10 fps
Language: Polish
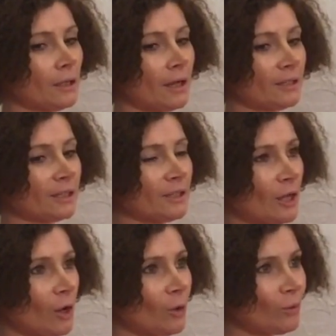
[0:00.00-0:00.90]
A tak
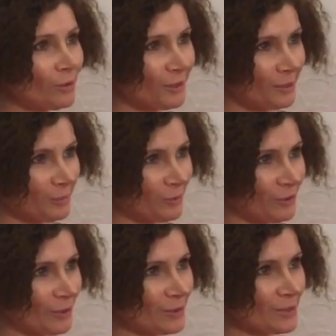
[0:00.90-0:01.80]
najogólniej
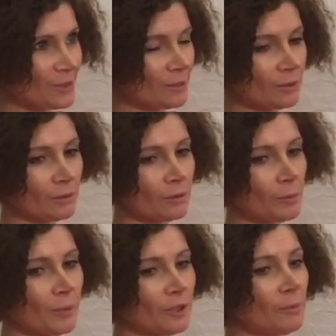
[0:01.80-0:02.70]
mówiąc, e, to
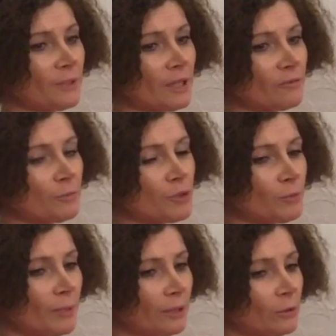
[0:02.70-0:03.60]
podobnie jak w
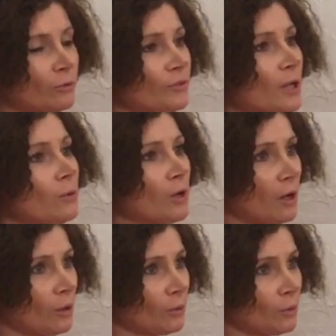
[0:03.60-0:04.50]
przypadku wielu
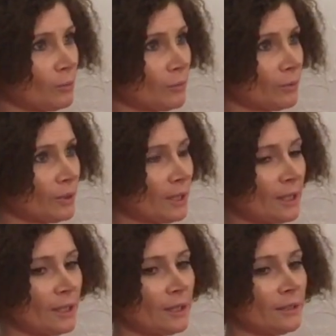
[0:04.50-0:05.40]
chorób,
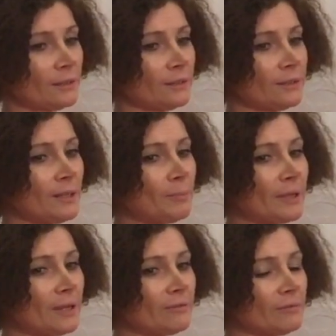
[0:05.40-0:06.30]
e,
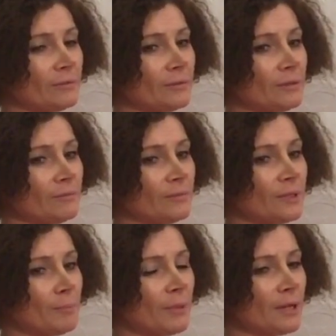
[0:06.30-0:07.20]
depre,
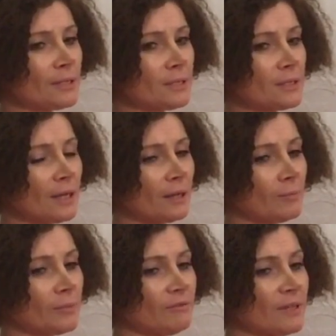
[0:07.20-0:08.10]
depresja
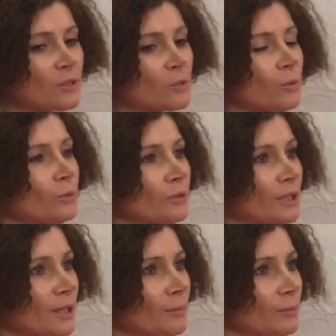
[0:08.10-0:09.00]
bywa
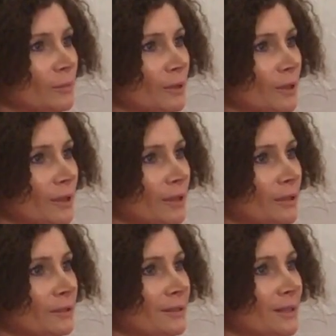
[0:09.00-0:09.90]
skutkiem
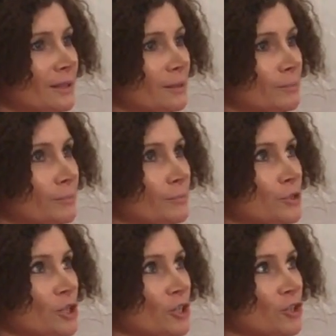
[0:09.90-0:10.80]

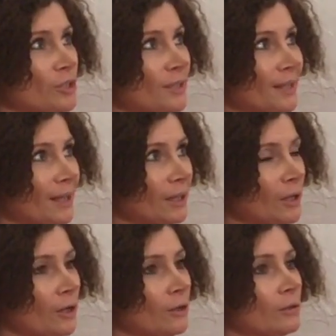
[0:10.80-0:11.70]

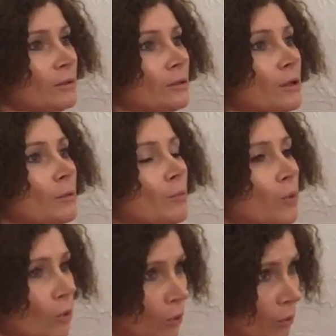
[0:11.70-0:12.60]
nieprzeżytego
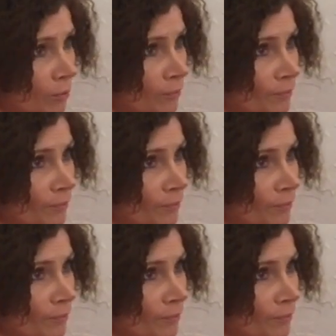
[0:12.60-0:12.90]
bólu.